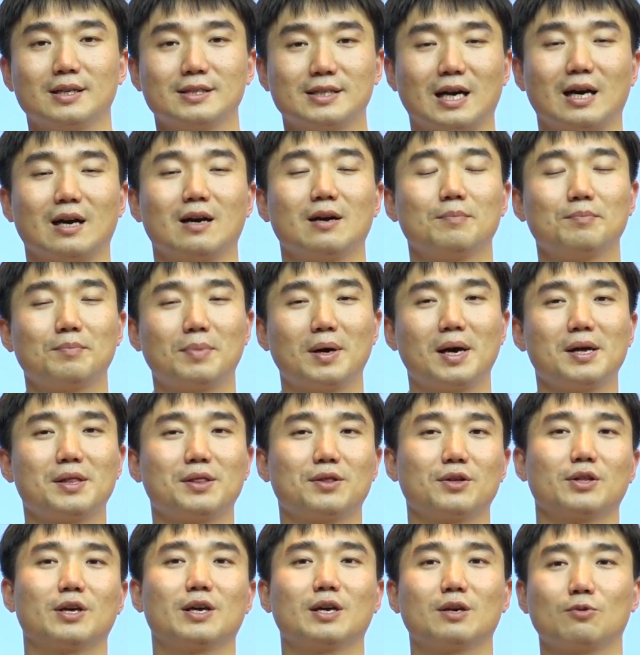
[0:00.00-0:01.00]
자,
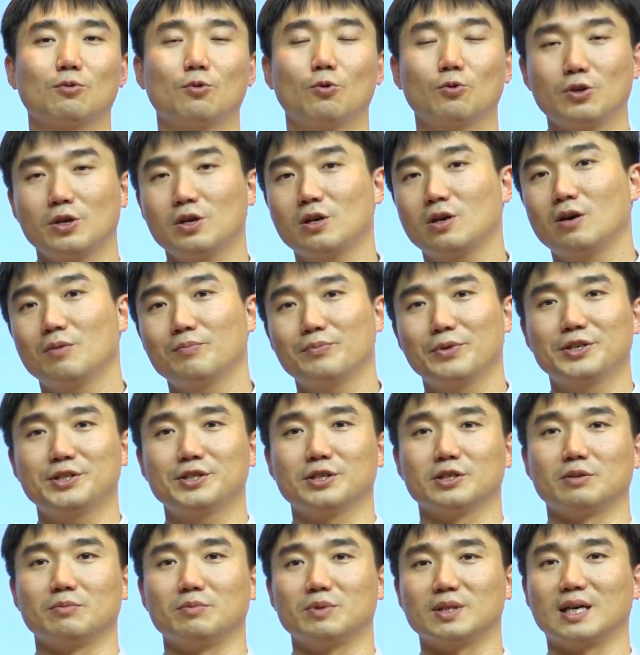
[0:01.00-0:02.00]
파이썬의 코딩
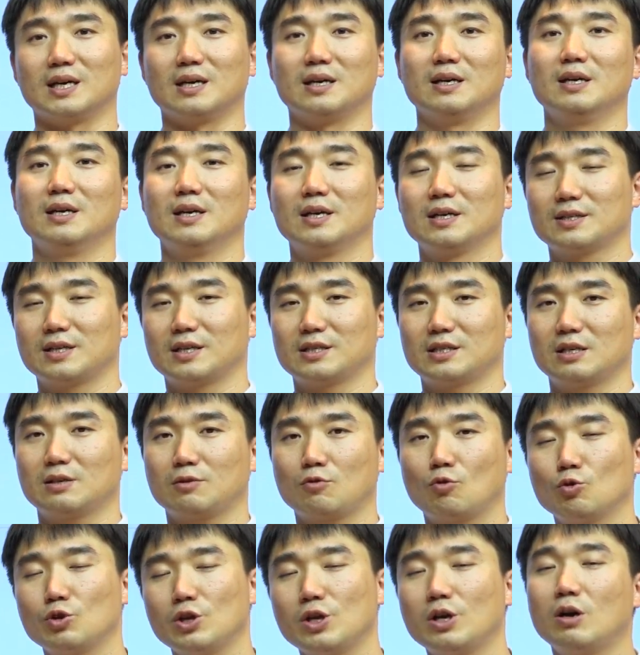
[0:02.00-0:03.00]
컨벤션입니다.
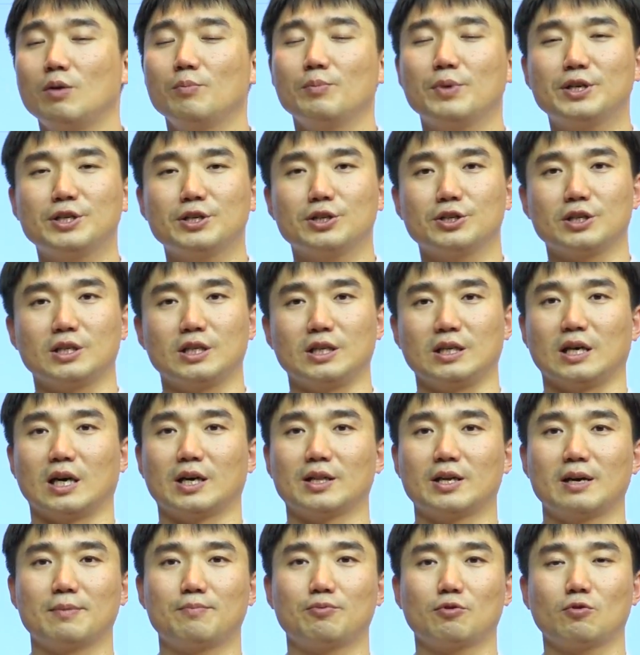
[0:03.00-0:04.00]
사실 코딩 컨벤션이
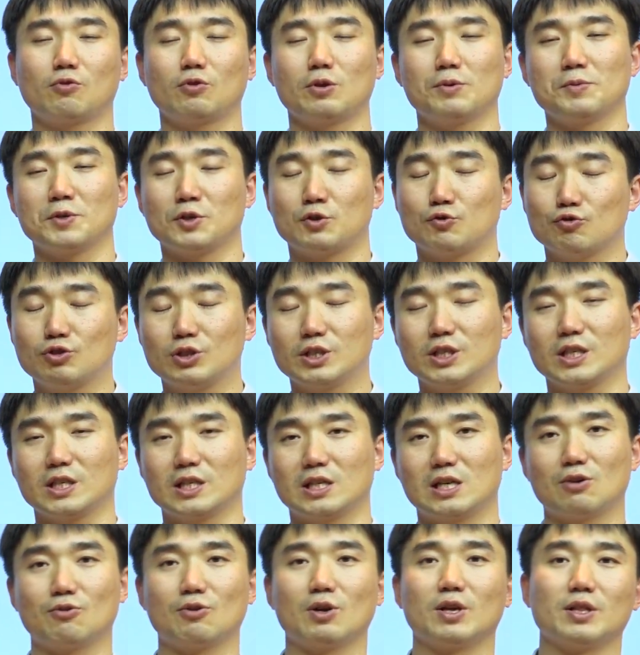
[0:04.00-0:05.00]
하나의 프로그래밍
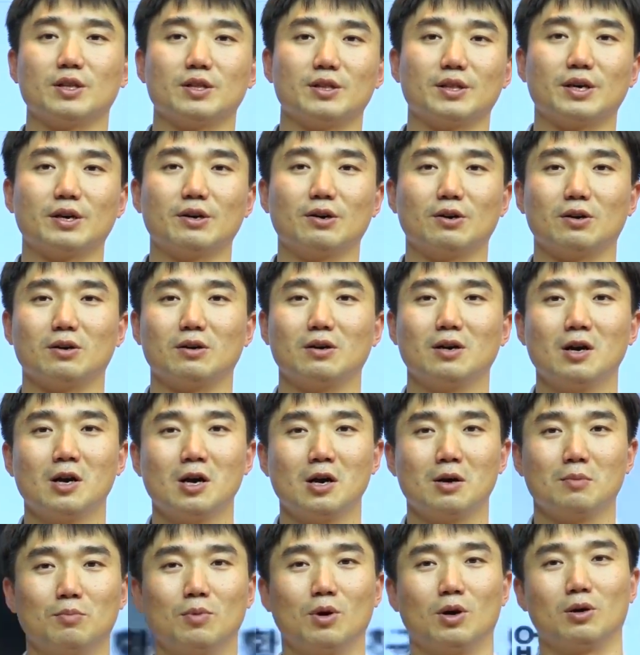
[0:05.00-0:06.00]
규칙이라고 했는데요,
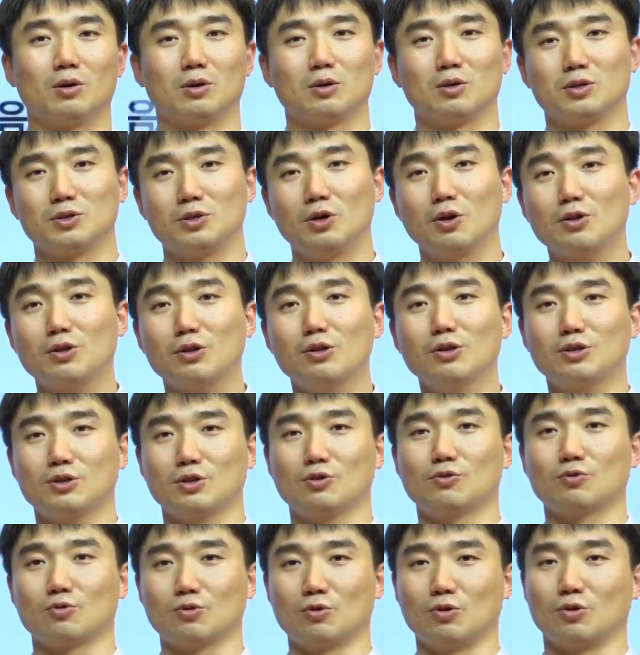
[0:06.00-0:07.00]
뭐
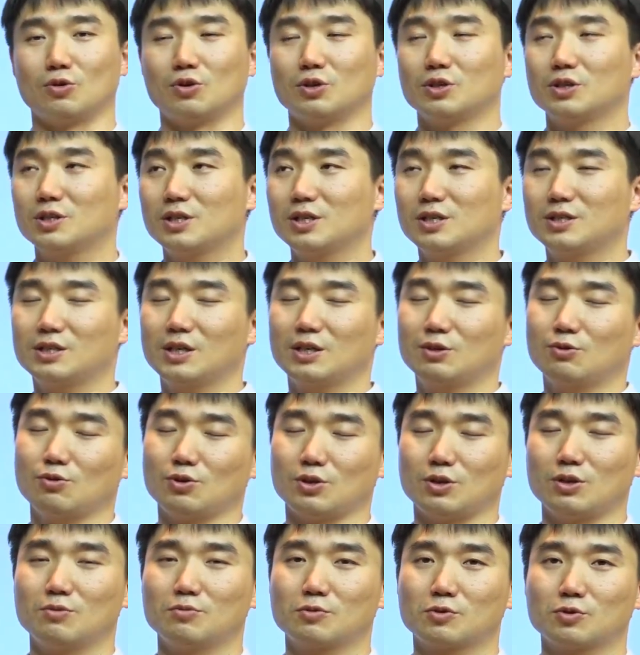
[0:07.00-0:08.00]
역설적으로
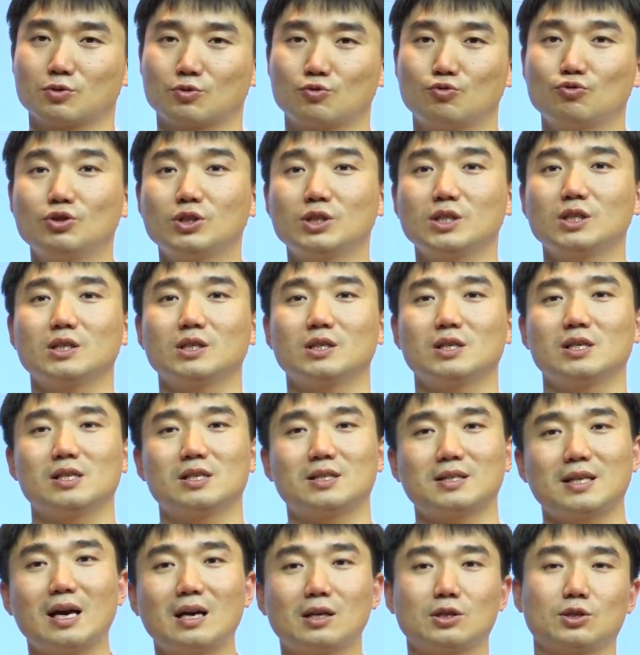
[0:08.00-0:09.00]
실제로 이런
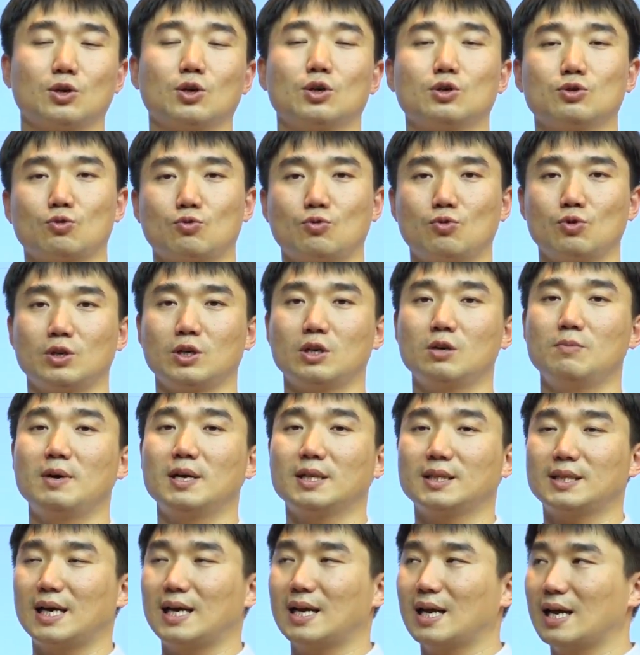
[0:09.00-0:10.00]
규칙을 딱 정해놓고
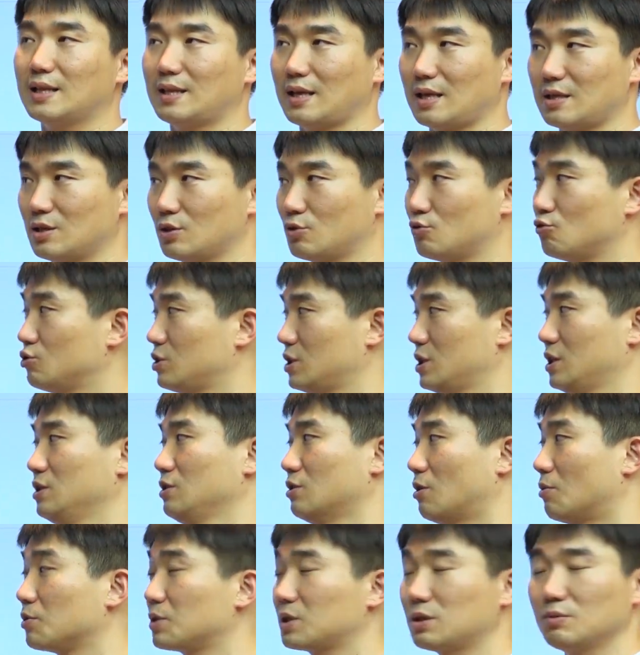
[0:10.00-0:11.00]
이것만 따라야 되는
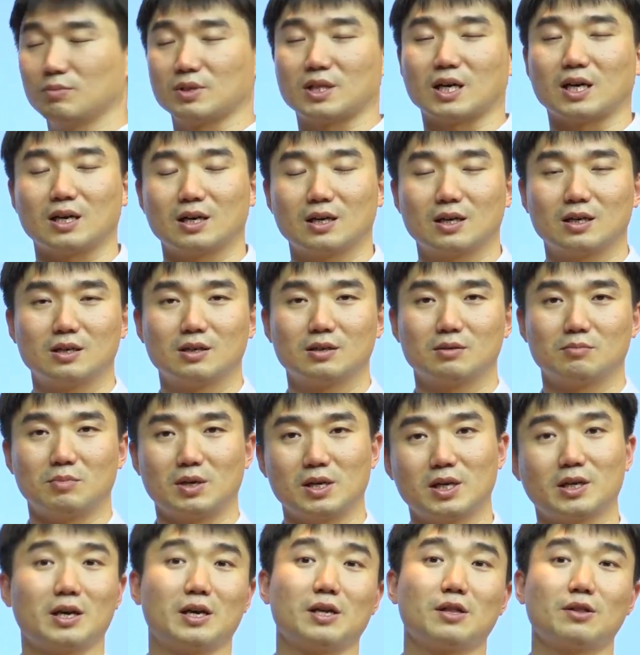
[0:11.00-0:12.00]
규칙은 없습니다.
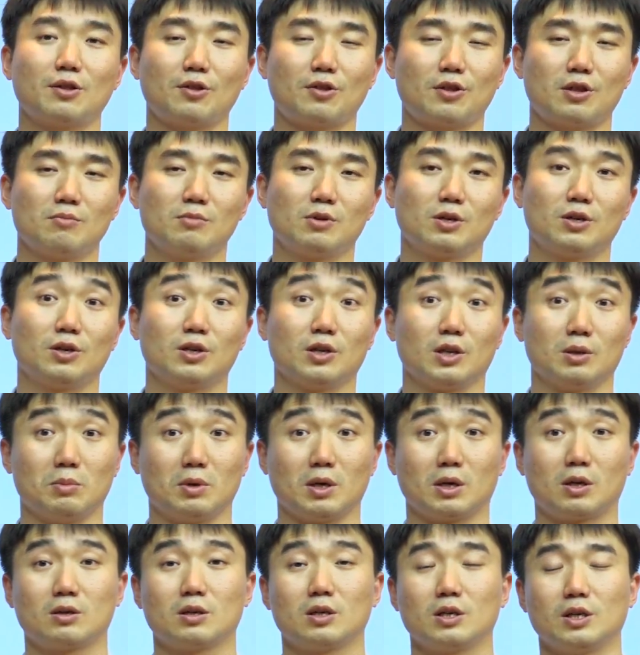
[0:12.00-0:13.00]
만약에 있었으면 그건
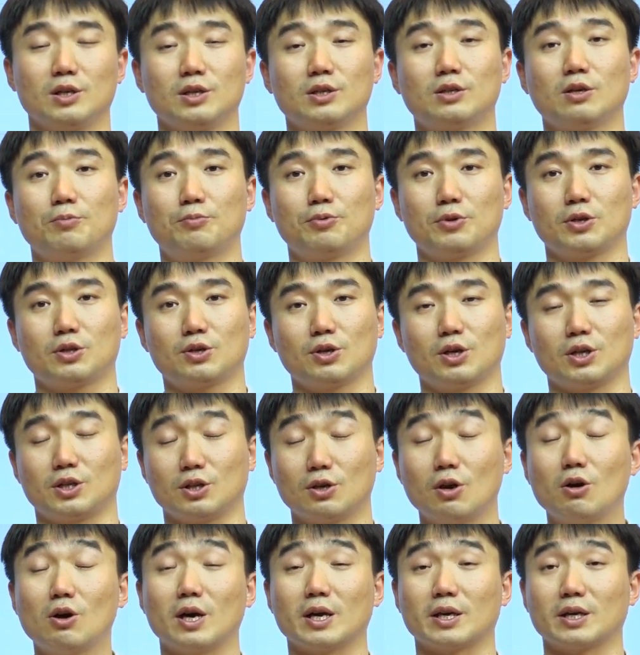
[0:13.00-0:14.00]
이미 인터프리터에
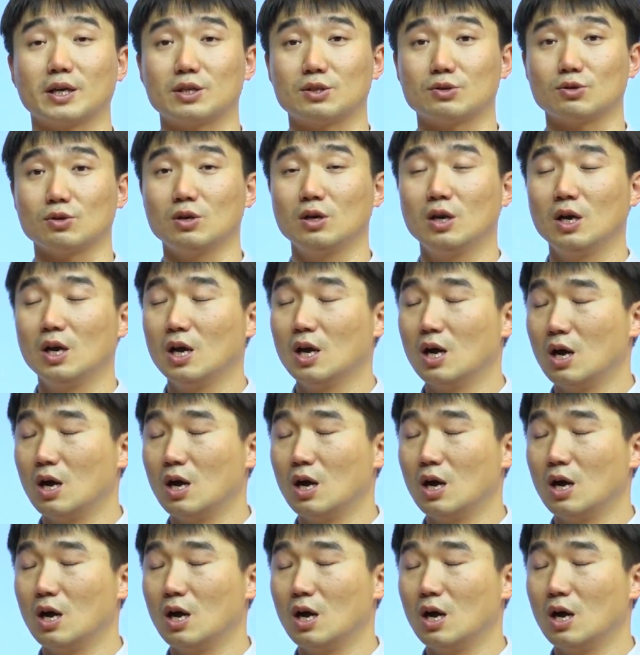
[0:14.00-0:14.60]
들어가 있겠죠.